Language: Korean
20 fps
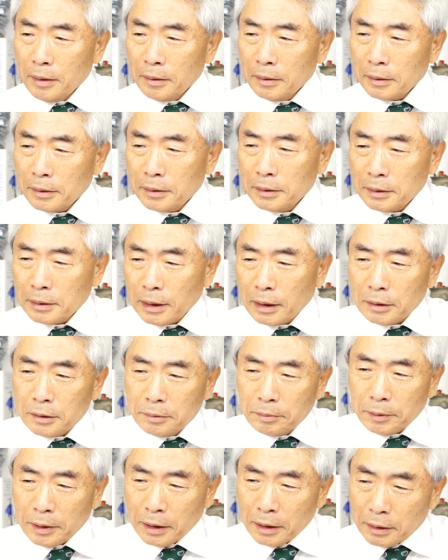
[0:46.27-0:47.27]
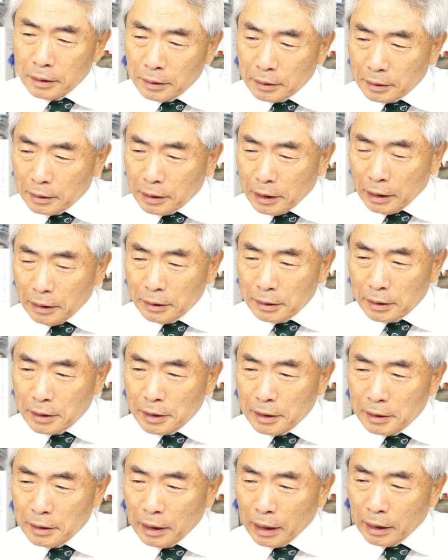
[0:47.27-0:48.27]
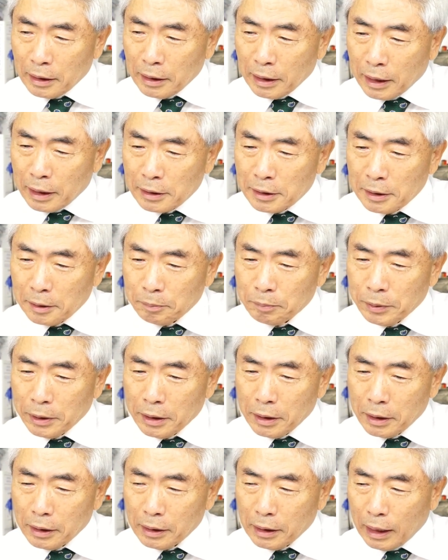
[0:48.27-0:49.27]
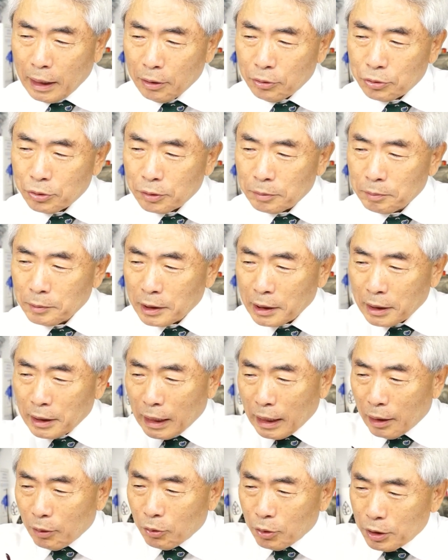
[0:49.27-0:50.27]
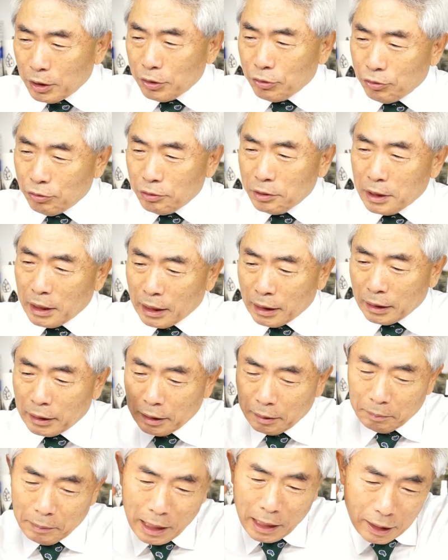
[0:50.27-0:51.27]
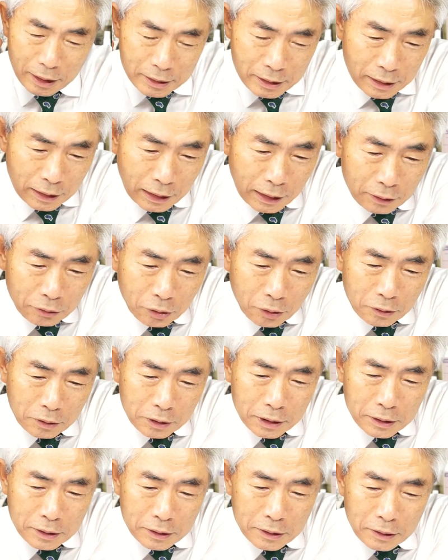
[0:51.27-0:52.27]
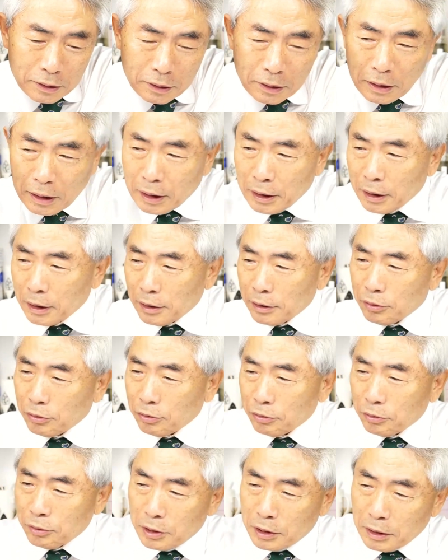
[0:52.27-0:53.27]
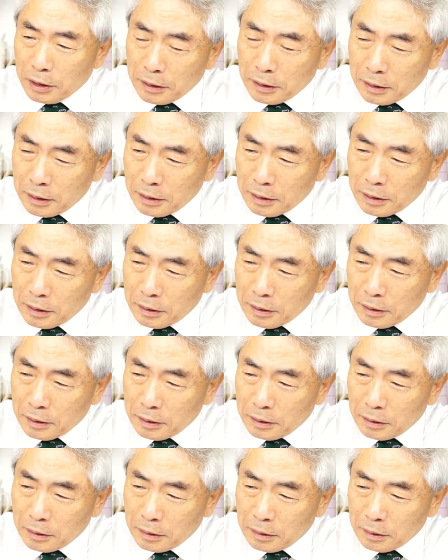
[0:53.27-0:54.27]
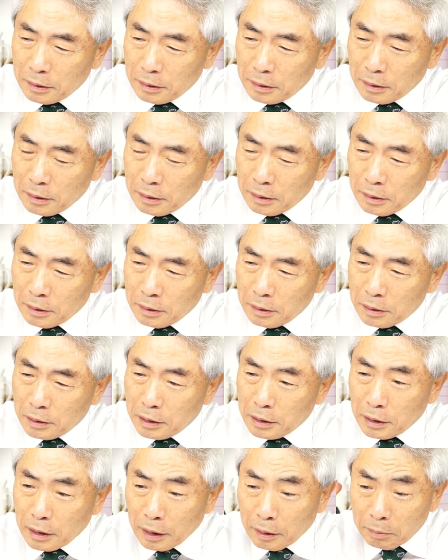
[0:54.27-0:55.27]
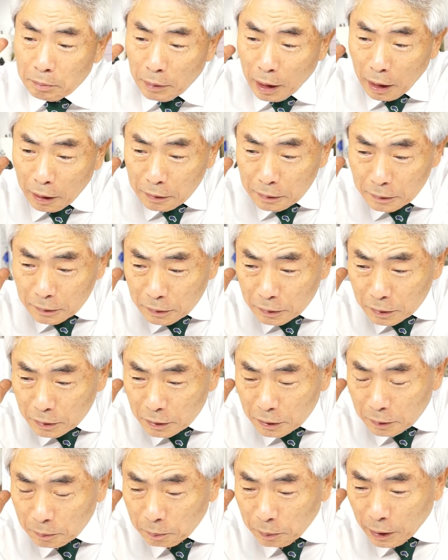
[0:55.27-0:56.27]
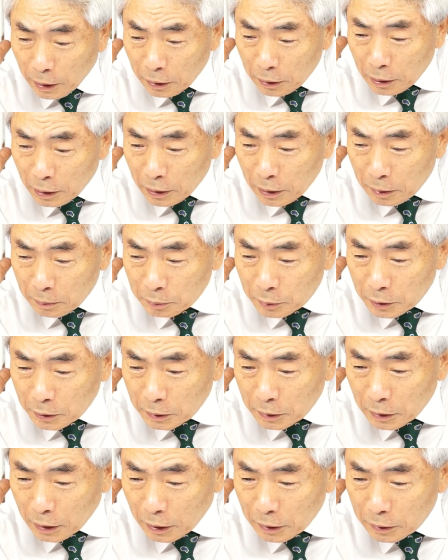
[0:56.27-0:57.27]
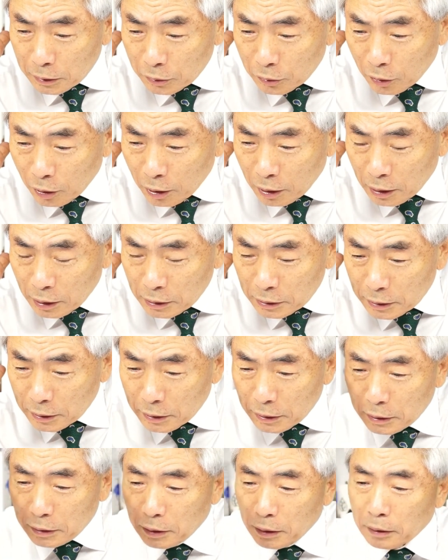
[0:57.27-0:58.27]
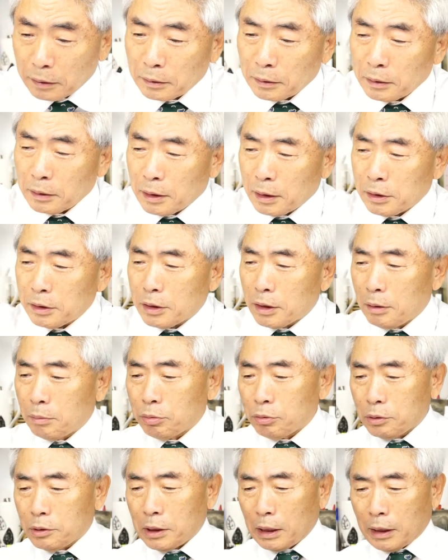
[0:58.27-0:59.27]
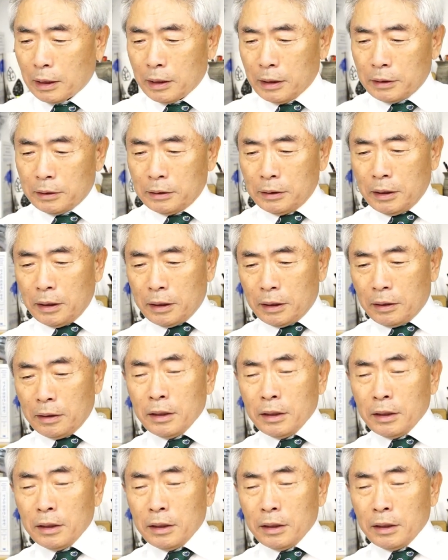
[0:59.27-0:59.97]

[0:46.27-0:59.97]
그러니까 이번에는 개혁신당에 가서 비례를 할 수 없는가 하고 이준석한테 막 전화 돌려서 이준석 씨가 막 급하게 뭔가 의논할 일이 있다 그러니까 칠불사까지 내려.